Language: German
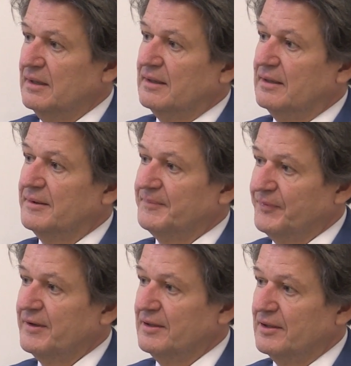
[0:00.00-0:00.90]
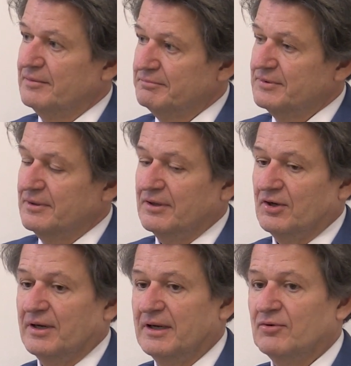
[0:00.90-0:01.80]
ähm, hat
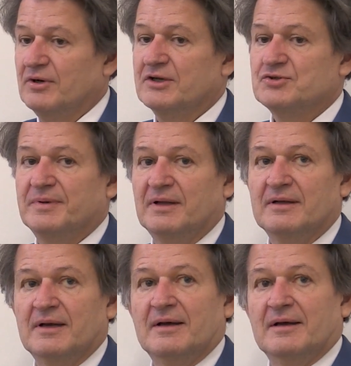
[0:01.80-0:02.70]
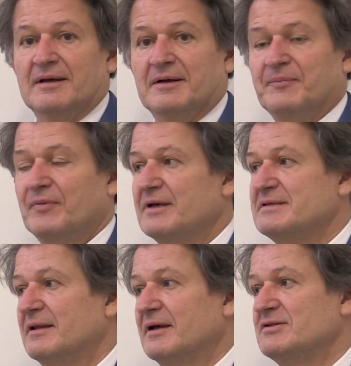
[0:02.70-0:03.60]
auch eine Rolle gespielt, ähm, dass
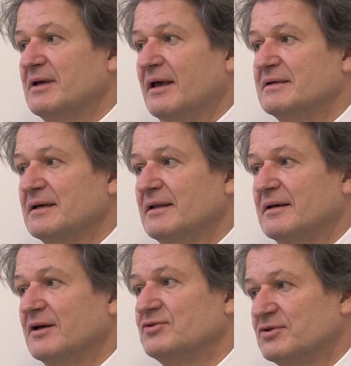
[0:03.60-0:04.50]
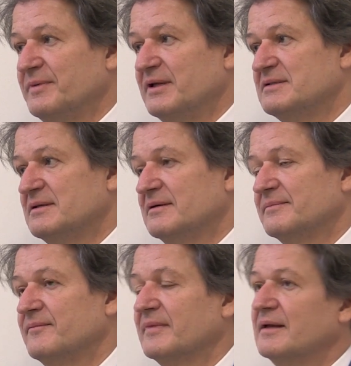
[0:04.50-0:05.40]
die dann sich gegenseitig, also zumindest äh,
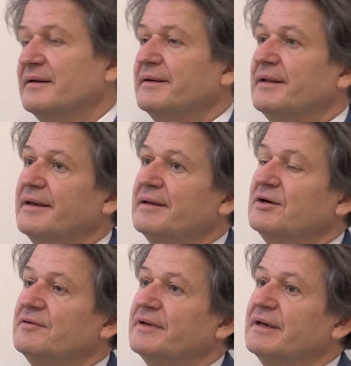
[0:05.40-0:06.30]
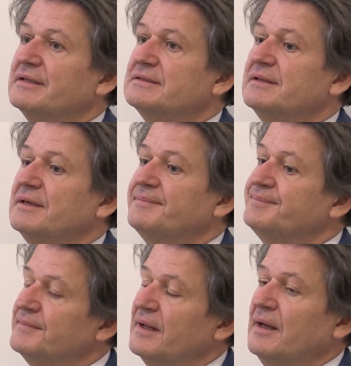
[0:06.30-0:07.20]
Leichen aufgegessen haben.
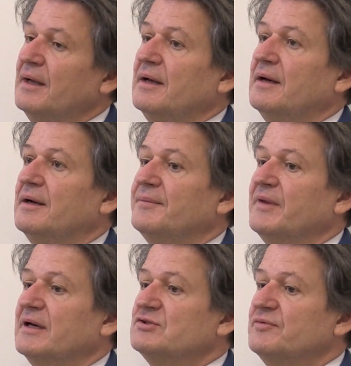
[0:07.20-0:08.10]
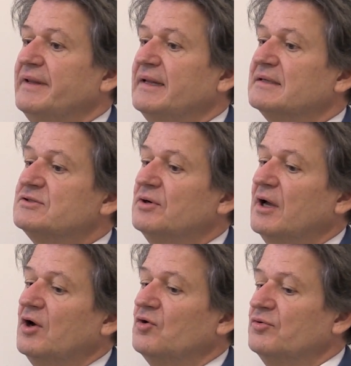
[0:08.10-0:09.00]
Ähm, äh, so viel dazu.
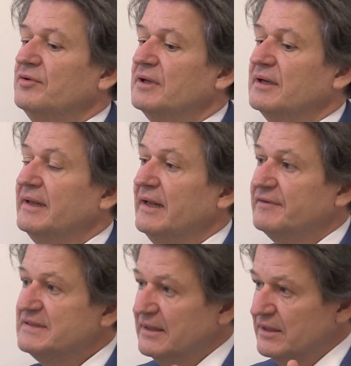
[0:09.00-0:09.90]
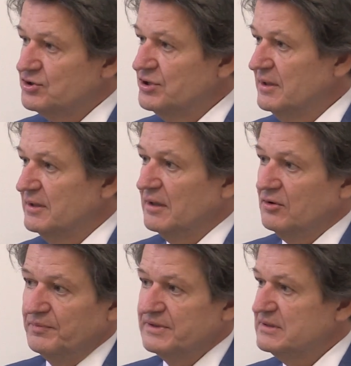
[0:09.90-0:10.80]
Und jedenfalls die Geschichte
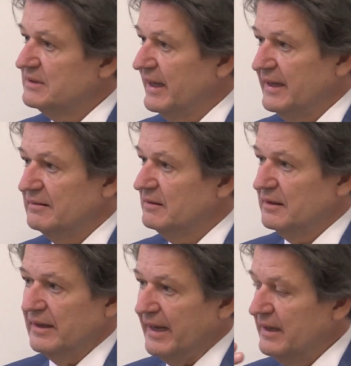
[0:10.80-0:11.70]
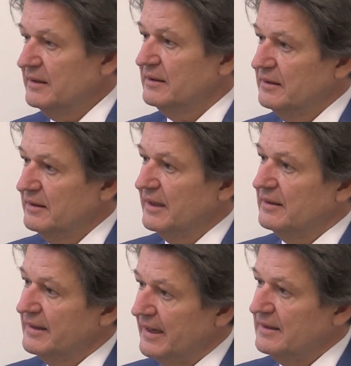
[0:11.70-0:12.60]
Europas, ein, ein Krieg
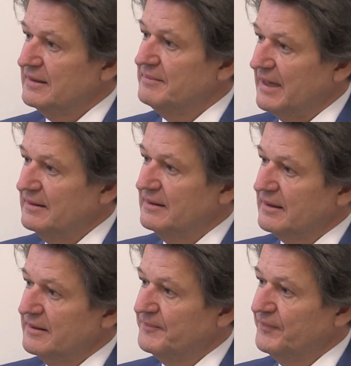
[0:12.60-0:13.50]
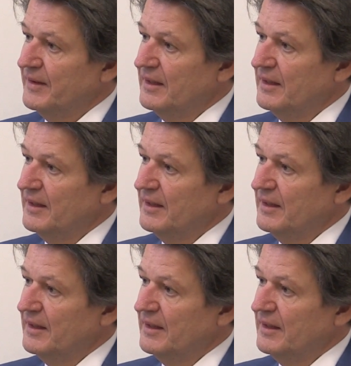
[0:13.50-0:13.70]
nach dem anderen.